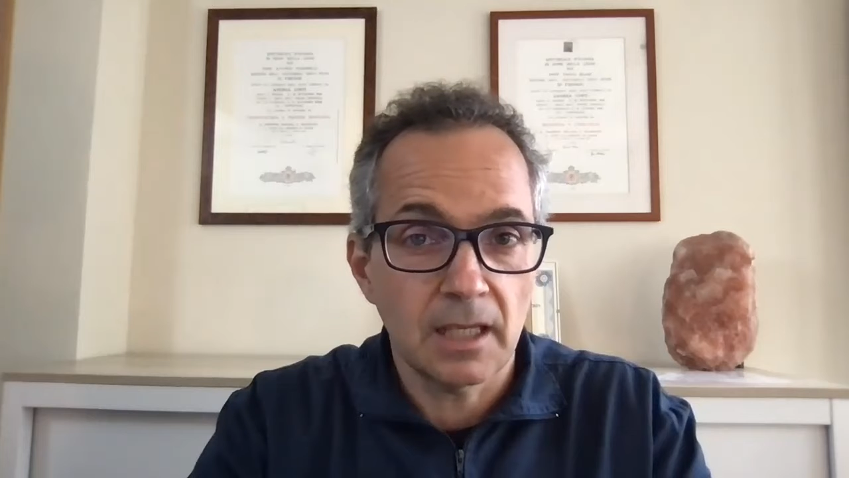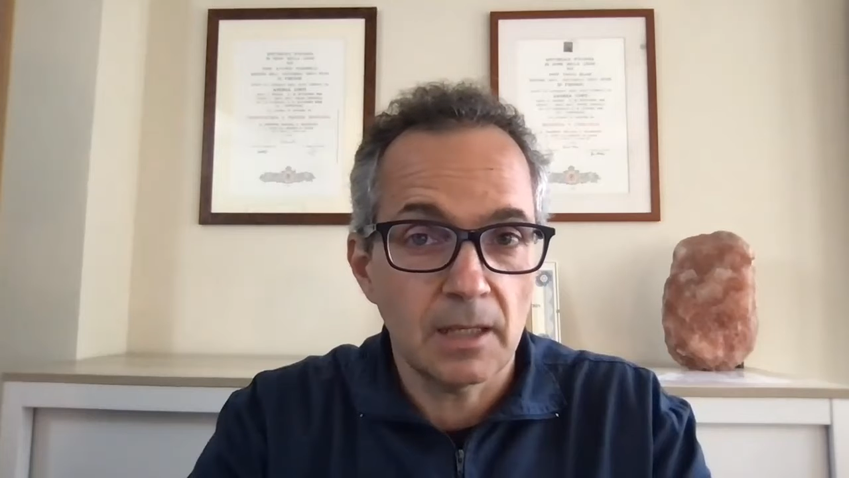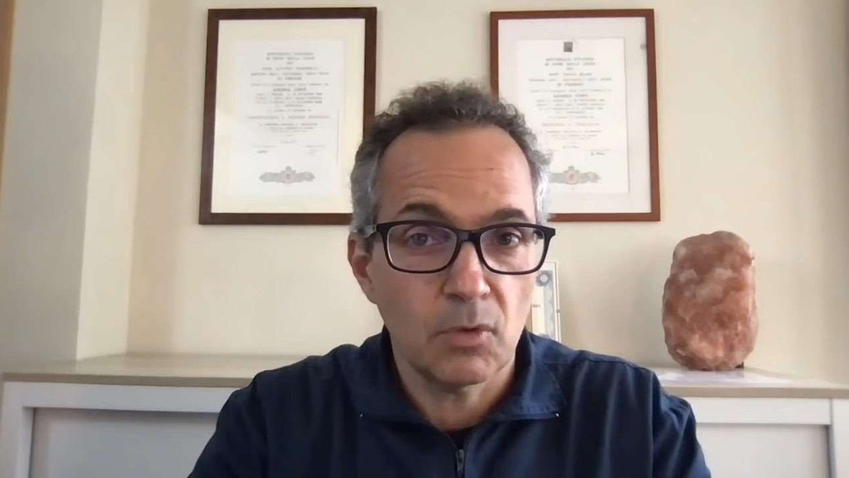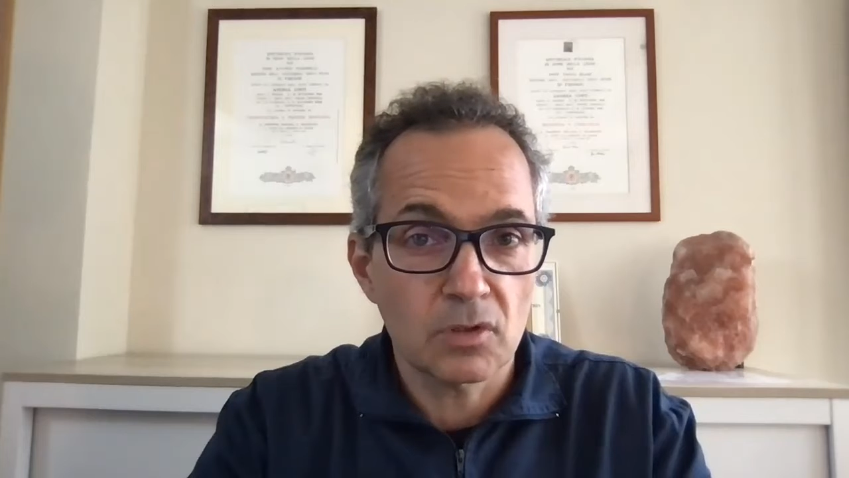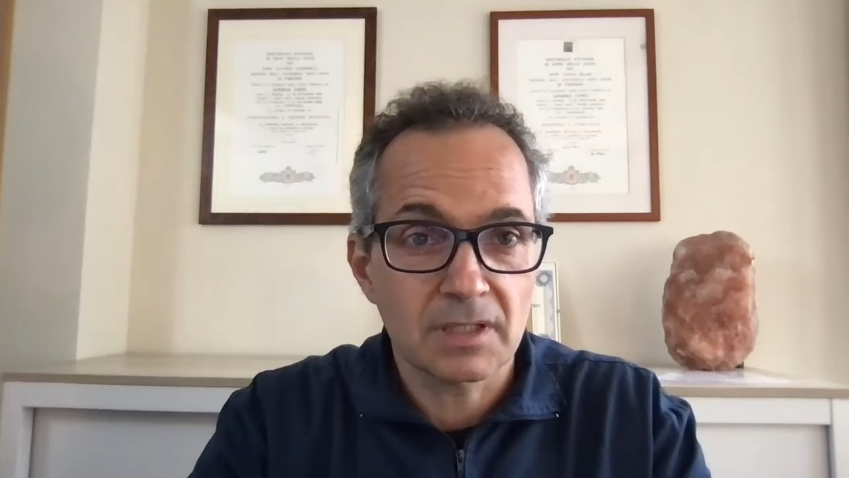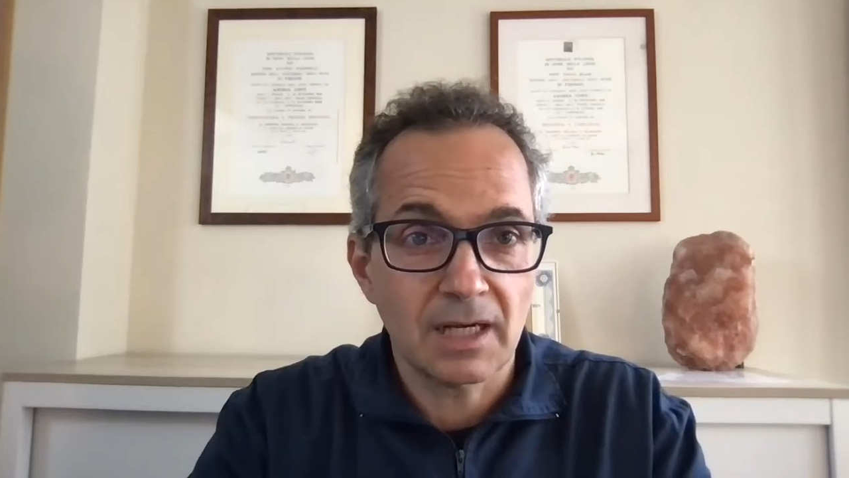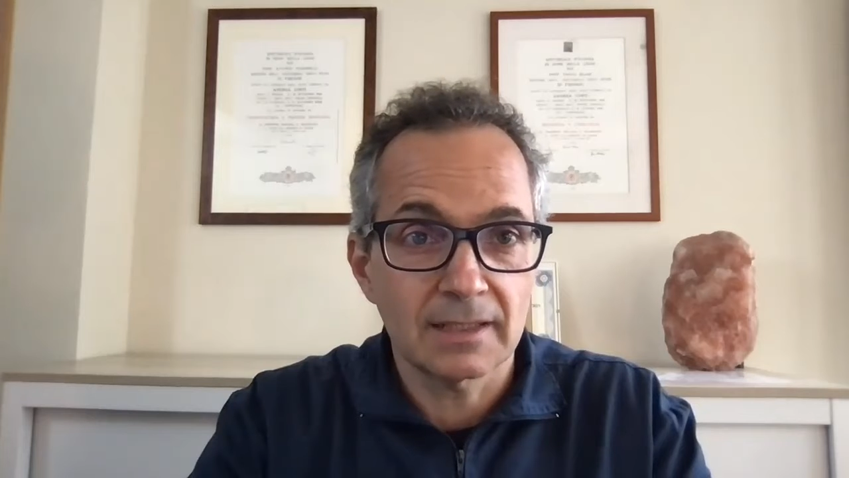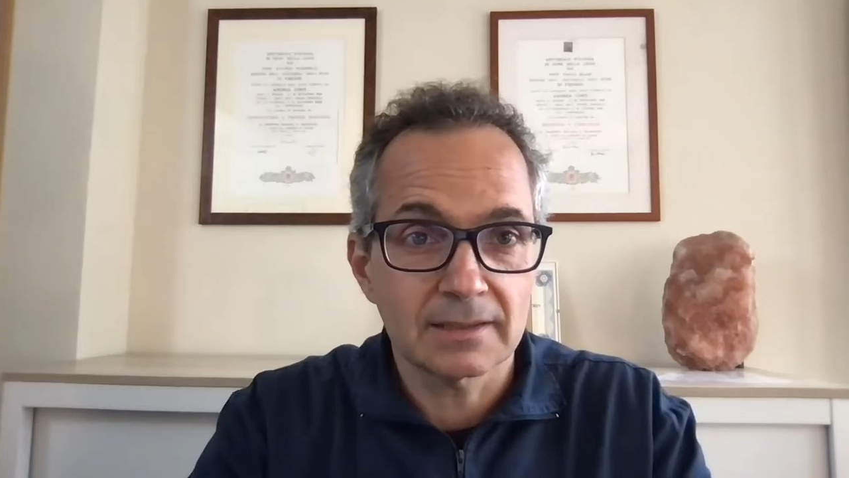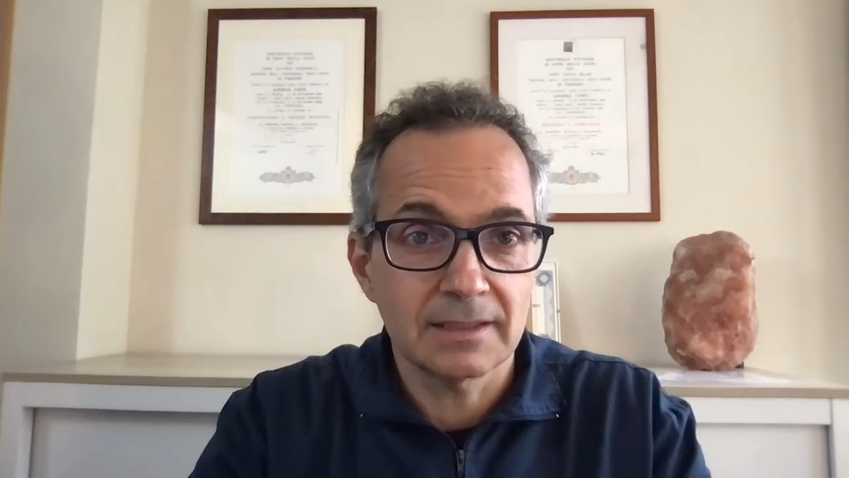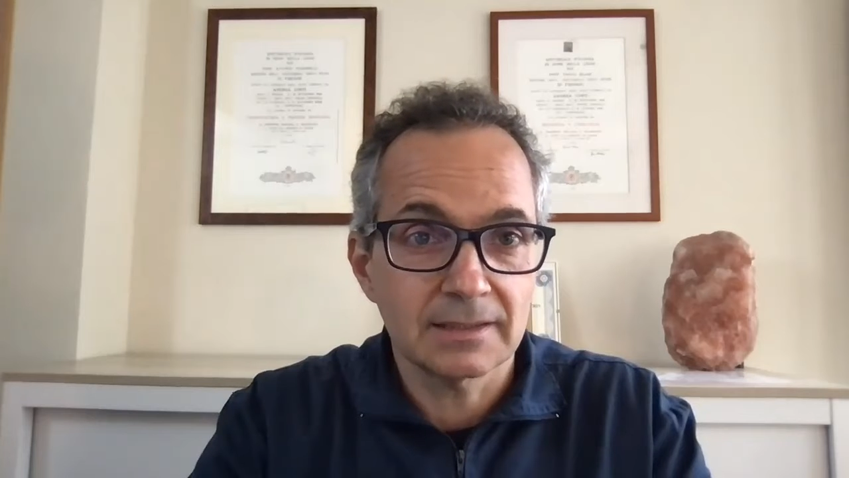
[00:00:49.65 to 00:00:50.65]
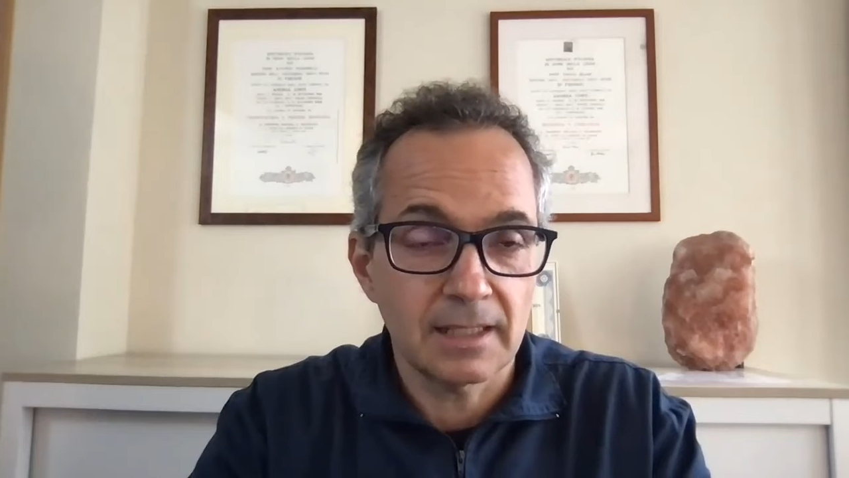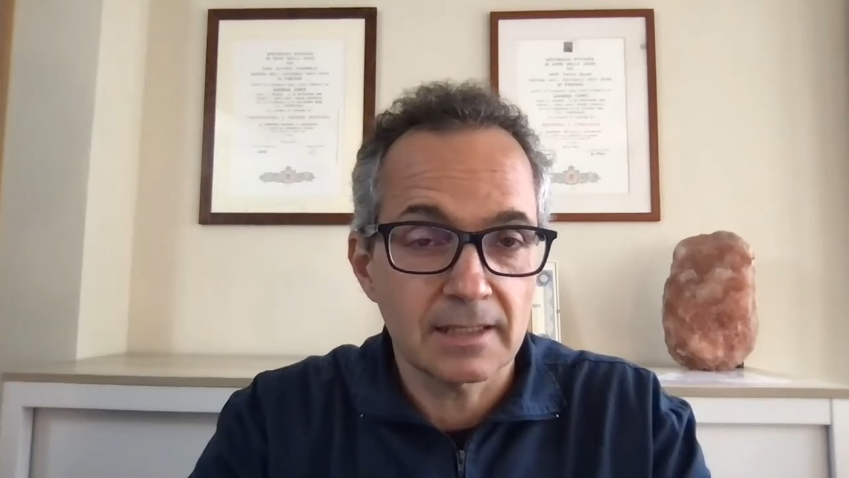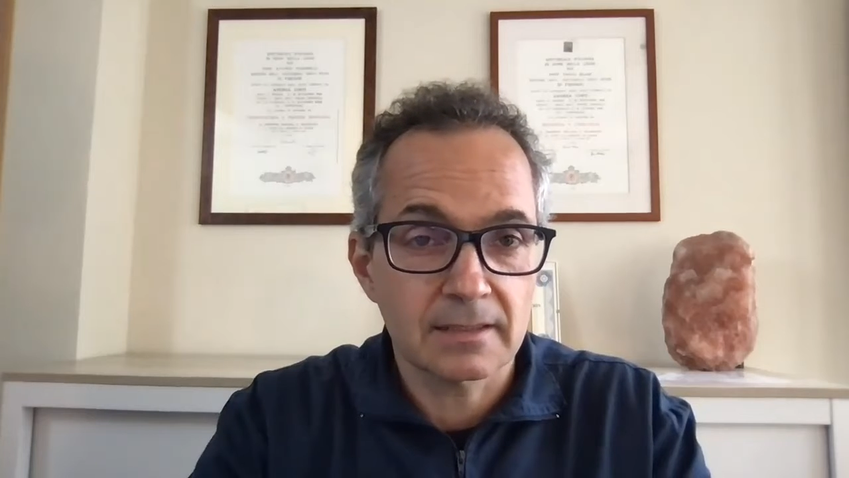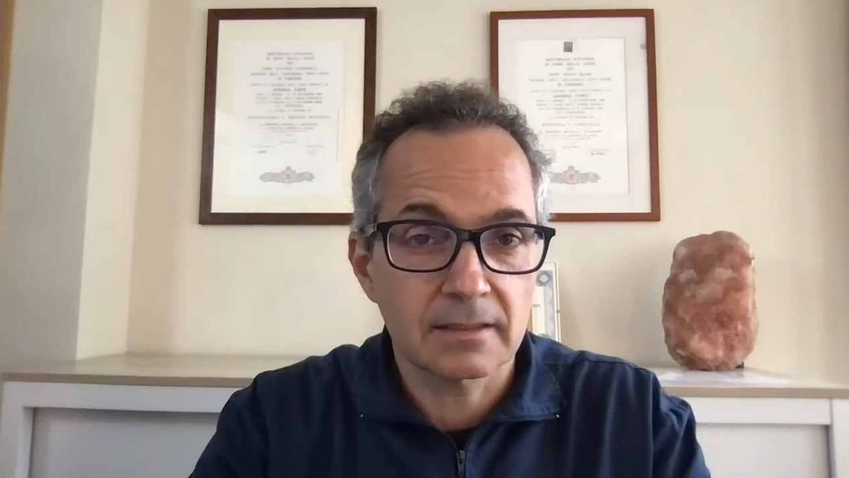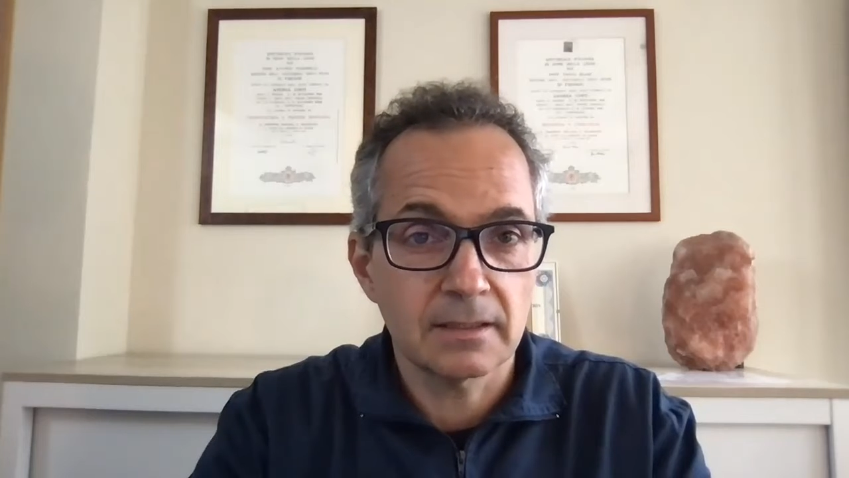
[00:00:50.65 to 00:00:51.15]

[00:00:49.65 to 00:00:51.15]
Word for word: e mostrati i test,